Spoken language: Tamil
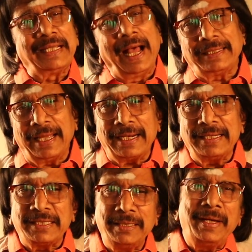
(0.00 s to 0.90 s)
சாதாரண
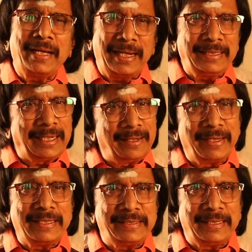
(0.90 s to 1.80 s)
சினிமா கலைஞர்கள்
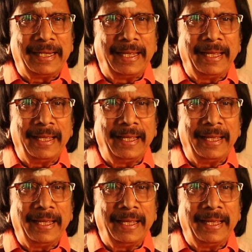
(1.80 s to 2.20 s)
வரிசையில்